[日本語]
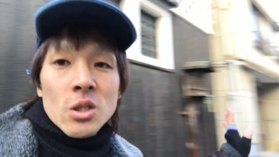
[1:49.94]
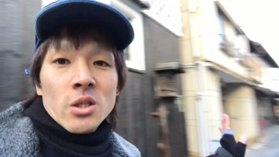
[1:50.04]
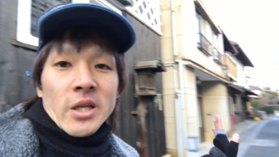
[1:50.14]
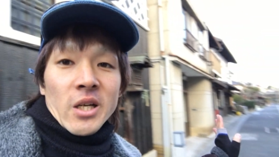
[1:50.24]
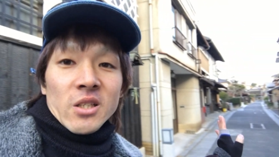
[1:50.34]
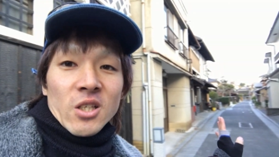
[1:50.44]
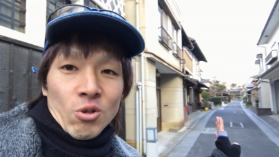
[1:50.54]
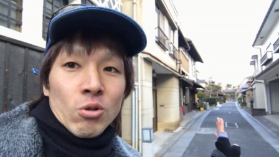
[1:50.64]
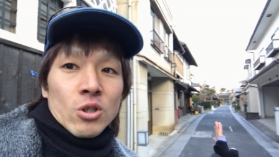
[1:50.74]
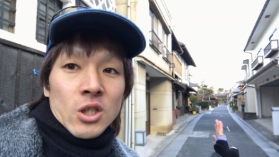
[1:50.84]
値段で
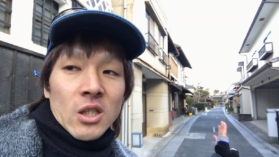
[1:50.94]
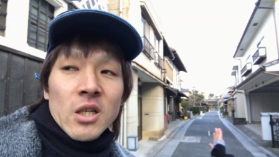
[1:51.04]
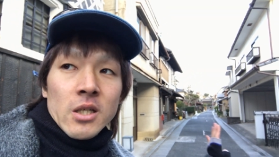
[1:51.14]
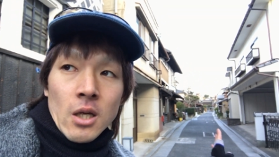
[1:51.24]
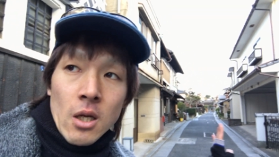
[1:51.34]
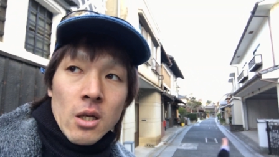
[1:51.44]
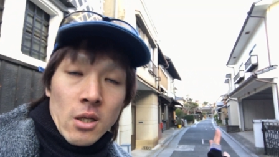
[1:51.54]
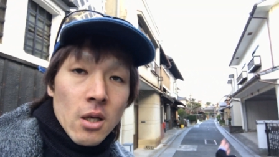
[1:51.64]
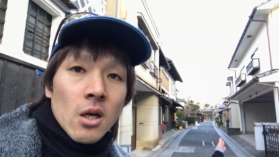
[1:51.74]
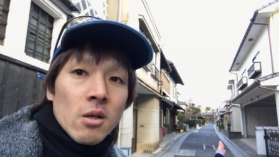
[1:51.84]
しょうしかない
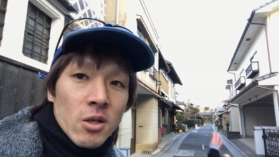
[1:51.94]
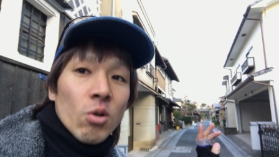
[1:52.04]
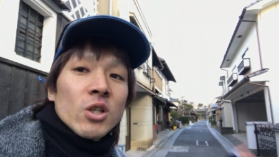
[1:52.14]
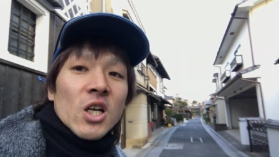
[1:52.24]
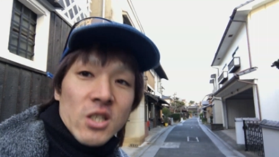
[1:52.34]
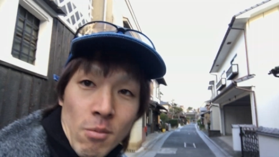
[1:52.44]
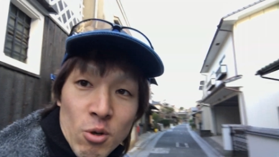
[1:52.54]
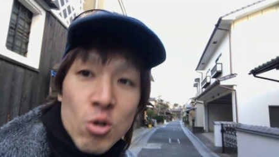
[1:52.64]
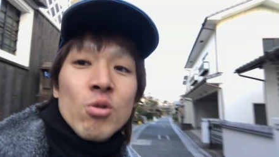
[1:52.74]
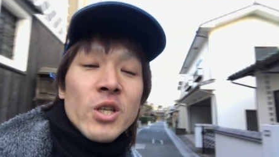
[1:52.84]
日本に関してはも
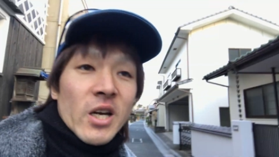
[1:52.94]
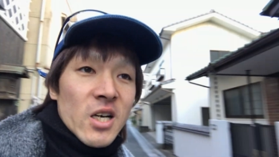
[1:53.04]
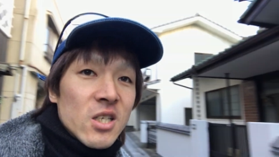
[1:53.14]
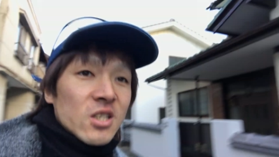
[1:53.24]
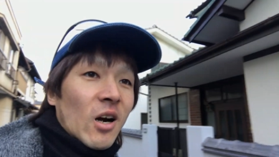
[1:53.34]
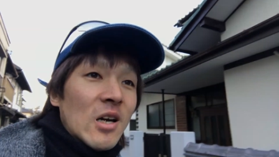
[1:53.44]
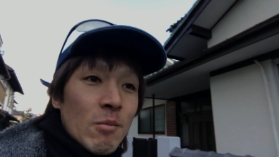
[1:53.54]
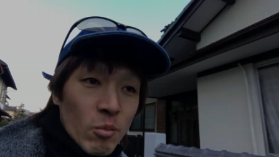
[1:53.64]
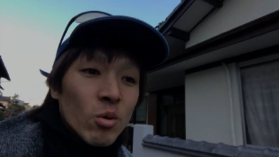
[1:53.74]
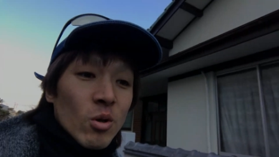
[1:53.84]
う消費税廃止したら
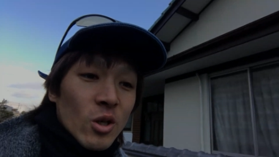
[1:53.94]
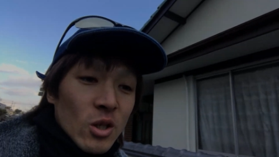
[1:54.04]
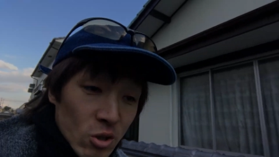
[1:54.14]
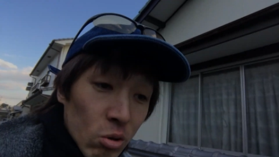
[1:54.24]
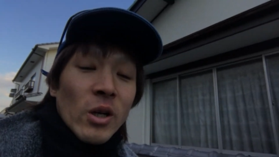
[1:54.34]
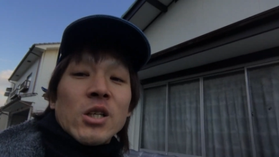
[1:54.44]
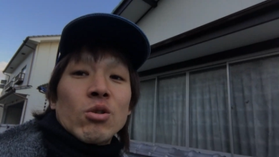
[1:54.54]
もうちょっと安